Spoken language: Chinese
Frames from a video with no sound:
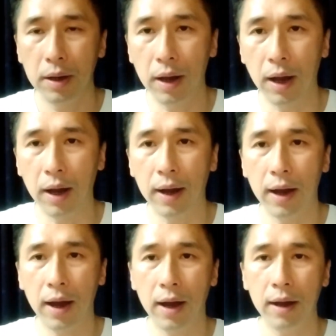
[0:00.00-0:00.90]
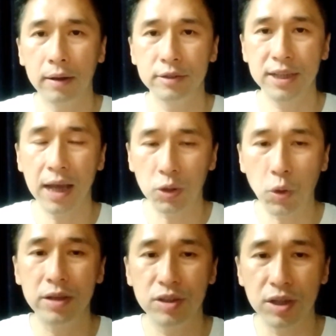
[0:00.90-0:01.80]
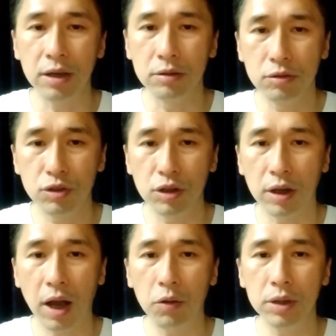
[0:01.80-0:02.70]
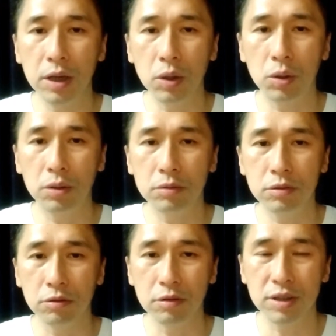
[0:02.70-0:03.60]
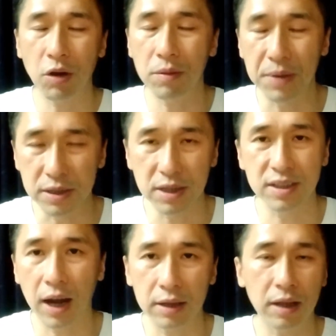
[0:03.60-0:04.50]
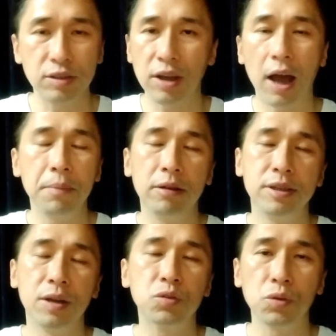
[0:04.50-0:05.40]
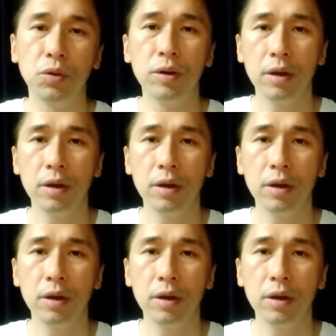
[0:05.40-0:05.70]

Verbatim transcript: 呃、啊，阶段性是高一就是稍微平静下来，但是还没有结束，